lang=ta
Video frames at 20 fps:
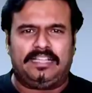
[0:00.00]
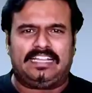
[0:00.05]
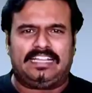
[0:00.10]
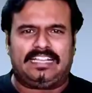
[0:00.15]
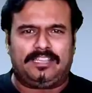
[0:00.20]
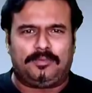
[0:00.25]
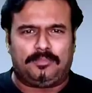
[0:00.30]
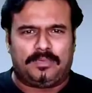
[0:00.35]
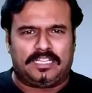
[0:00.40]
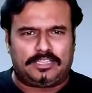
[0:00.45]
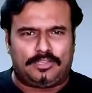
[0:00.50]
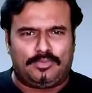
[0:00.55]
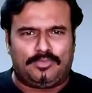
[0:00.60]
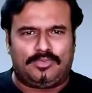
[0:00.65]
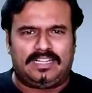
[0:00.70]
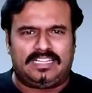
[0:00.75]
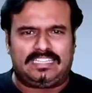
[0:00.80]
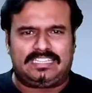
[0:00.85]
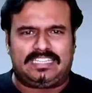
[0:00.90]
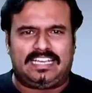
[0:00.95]
அப்படிங்கிறது
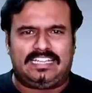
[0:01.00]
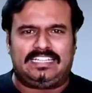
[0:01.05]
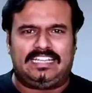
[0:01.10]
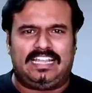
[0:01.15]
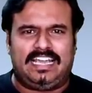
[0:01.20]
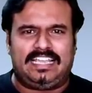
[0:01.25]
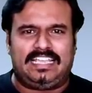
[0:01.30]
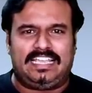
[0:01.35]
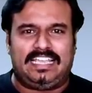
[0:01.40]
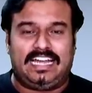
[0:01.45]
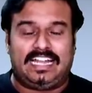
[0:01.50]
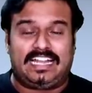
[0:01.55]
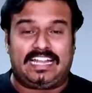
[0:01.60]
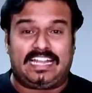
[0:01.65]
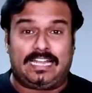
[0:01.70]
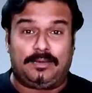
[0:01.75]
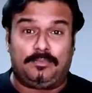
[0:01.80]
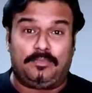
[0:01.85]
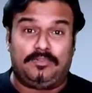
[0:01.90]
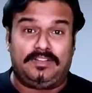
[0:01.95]
மற்றவங்களுக்கு தான் அது நாய்
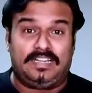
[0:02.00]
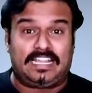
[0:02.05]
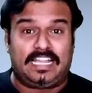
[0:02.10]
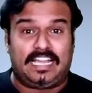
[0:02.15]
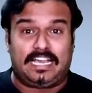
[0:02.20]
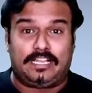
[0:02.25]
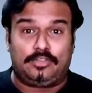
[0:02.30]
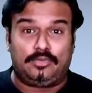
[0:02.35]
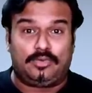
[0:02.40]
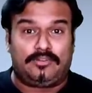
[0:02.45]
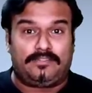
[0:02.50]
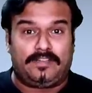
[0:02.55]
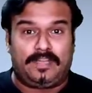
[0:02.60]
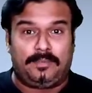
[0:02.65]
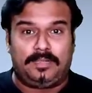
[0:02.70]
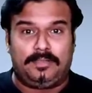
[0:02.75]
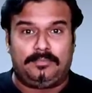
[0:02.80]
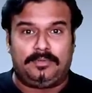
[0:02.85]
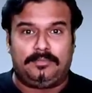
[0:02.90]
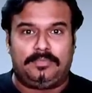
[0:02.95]
ஆனால் நம்ம வீட்டில் அது ஒரு
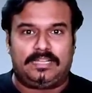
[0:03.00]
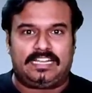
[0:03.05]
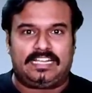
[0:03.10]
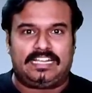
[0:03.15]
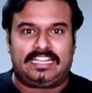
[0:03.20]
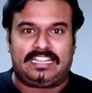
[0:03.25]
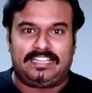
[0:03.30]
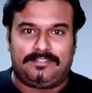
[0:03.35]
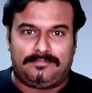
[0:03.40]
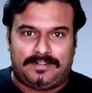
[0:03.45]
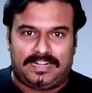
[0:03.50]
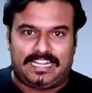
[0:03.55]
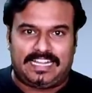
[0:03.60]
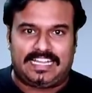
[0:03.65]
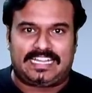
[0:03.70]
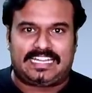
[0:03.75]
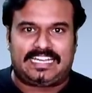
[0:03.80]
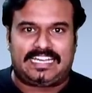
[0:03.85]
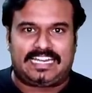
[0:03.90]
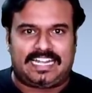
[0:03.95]
ஃபேமிலி மெம்பருங்கிறது
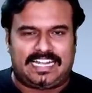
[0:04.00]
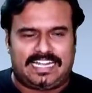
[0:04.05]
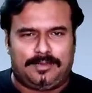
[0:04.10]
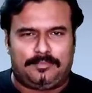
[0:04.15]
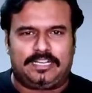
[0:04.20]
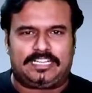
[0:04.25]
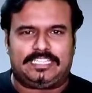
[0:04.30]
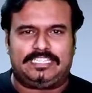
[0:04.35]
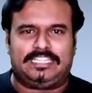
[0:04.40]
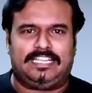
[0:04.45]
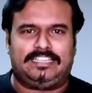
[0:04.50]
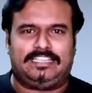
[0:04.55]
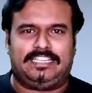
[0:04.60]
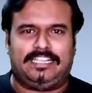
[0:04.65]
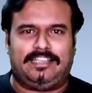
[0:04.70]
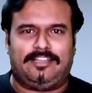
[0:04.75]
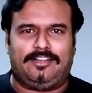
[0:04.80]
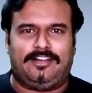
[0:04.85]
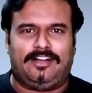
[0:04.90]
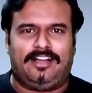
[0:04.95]
வளர்க்குற நமக்கு தான்
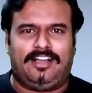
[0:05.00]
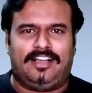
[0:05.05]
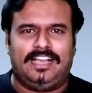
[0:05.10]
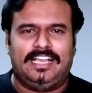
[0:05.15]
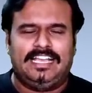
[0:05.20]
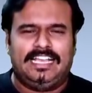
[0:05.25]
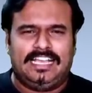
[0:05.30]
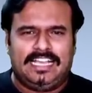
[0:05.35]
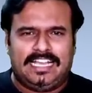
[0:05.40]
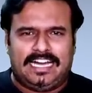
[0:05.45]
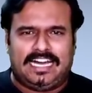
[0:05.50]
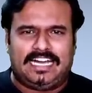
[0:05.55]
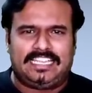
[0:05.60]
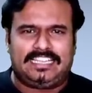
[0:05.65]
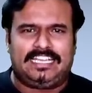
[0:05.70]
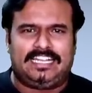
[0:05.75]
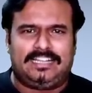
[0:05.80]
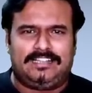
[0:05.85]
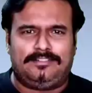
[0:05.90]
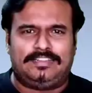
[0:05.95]
தெரியும்
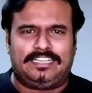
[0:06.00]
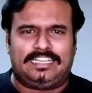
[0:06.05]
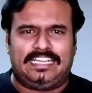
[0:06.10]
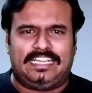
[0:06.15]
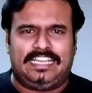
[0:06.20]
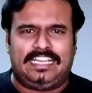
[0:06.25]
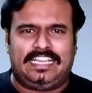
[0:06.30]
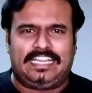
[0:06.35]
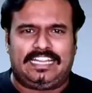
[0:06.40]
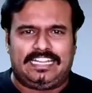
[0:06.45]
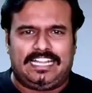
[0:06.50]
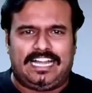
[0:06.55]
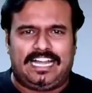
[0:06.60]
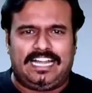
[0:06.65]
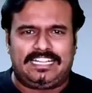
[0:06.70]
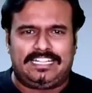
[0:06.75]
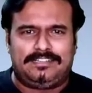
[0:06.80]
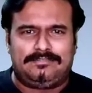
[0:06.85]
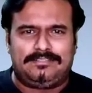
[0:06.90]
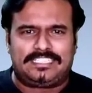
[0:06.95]
அந்த அளவுக்கு
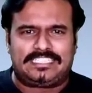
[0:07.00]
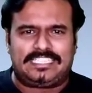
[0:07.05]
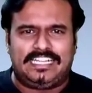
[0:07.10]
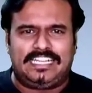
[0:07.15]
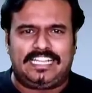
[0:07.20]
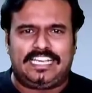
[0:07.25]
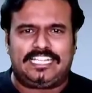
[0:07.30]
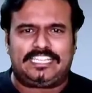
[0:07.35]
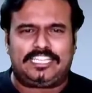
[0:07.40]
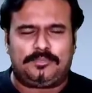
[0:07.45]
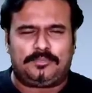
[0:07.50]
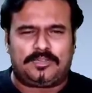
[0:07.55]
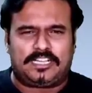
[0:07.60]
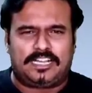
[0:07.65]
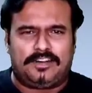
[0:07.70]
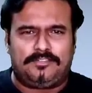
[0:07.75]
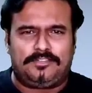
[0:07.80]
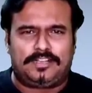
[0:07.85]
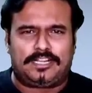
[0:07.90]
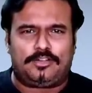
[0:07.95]
டாக் லவர்ஸ் எல்லாத்தையும்
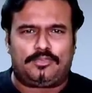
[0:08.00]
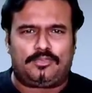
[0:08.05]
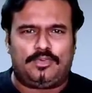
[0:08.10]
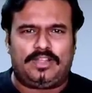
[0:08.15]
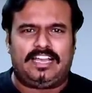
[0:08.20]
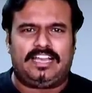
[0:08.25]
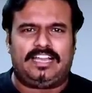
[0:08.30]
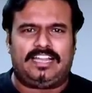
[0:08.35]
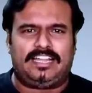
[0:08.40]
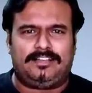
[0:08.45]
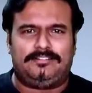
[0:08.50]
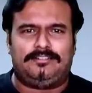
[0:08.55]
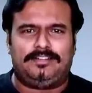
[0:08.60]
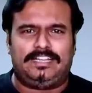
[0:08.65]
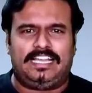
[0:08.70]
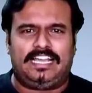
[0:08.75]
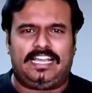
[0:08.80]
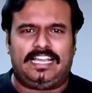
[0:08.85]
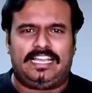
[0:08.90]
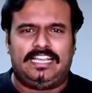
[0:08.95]
கவரக்கூடிய
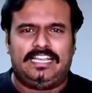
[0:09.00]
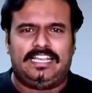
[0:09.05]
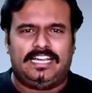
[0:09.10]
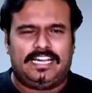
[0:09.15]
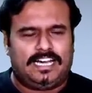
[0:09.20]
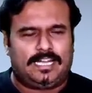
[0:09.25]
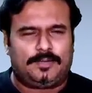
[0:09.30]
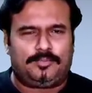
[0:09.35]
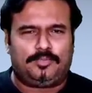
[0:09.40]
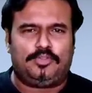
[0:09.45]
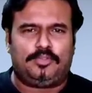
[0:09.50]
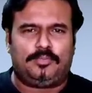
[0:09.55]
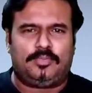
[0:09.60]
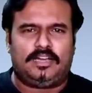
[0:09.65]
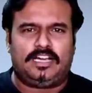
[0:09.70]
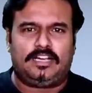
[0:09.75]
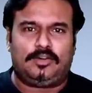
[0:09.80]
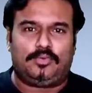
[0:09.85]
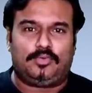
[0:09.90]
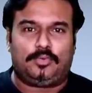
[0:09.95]
அளவில்
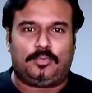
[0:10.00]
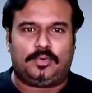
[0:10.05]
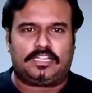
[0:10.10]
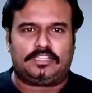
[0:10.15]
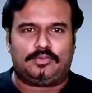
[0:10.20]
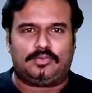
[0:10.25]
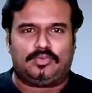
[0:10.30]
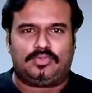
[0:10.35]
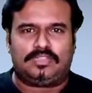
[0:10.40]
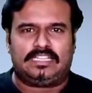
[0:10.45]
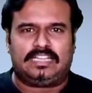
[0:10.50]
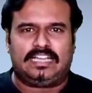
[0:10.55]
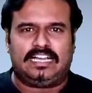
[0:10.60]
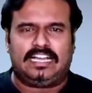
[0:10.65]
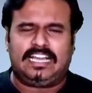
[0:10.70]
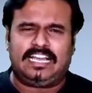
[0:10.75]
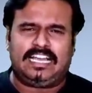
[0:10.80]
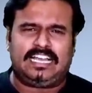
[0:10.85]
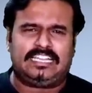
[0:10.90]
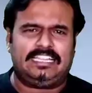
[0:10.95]
அற்புதமாக ஒரு படத்தை
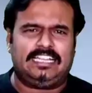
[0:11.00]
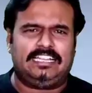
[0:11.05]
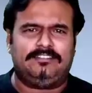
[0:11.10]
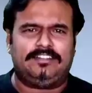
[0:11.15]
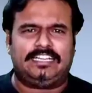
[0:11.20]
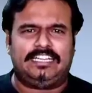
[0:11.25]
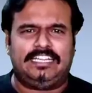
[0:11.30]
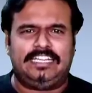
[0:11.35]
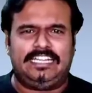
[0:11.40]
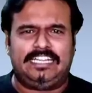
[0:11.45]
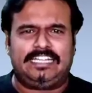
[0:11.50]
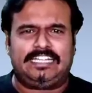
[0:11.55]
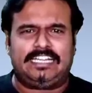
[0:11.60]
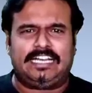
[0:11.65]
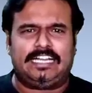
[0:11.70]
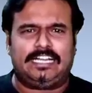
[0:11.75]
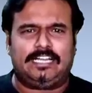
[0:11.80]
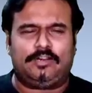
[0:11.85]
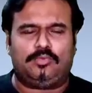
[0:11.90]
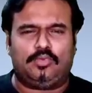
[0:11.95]
கொடுத்துருக்காங்க அந்த அளவுக்கு
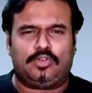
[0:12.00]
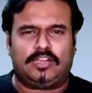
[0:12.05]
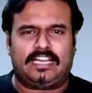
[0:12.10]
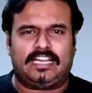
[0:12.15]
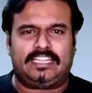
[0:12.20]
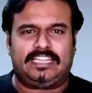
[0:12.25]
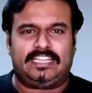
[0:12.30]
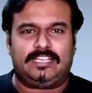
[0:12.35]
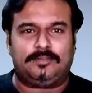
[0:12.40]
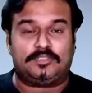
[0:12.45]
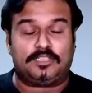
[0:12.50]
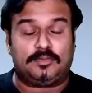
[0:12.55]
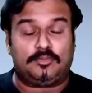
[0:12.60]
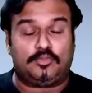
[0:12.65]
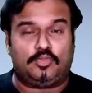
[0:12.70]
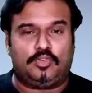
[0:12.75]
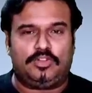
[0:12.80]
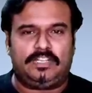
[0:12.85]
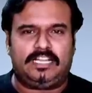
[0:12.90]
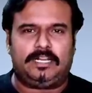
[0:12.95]
நீட்டான ஒரு
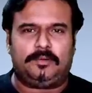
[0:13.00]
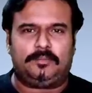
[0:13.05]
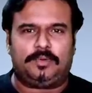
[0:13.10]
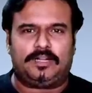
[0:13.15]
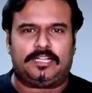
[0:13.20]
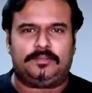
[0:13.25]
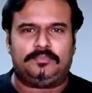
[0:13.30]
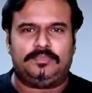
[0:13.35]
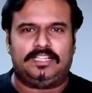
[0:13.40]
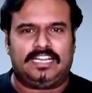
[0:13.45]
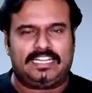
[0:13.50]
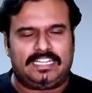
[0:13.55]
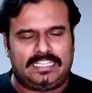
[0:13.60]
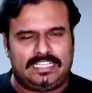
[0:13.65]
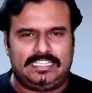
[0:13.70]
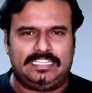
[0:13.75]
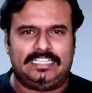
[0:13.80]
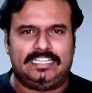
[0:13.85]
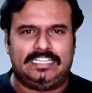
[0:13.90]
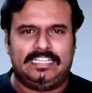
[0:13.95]
கதையம்சம் கொண்ட படம் தான்
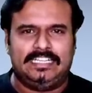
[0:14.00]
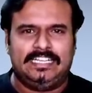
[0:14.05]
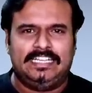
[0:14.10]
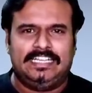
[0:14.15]
இது